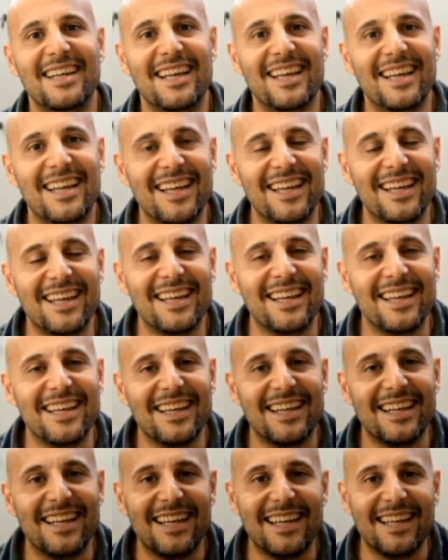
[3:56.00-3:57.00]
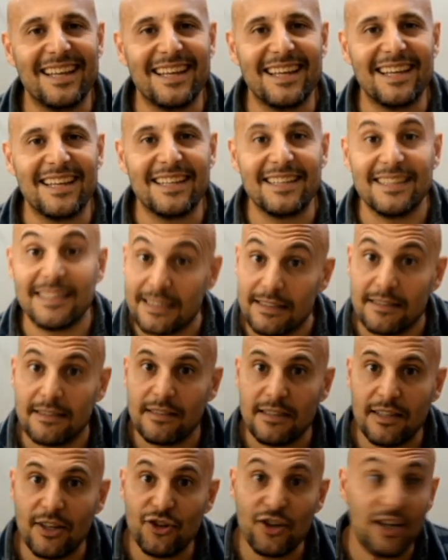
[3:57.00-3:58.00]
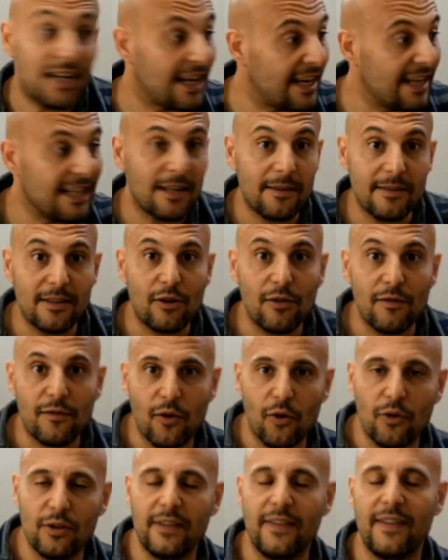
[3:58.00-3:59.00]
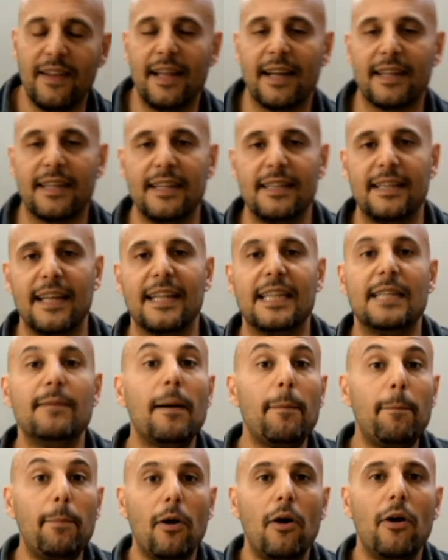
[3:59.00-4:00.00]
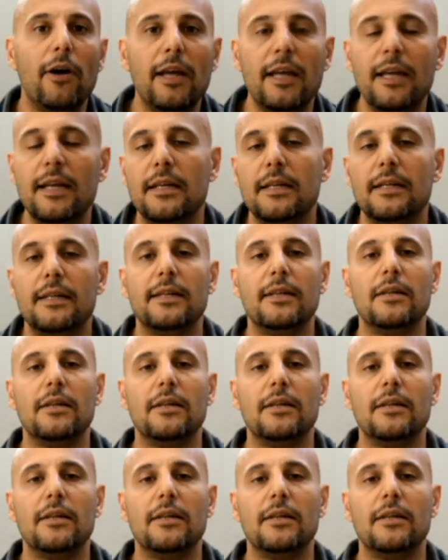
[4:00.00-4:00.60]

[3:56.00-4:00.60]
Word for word: eh, gli ingegneri nei confronti degli architetti. Ma poi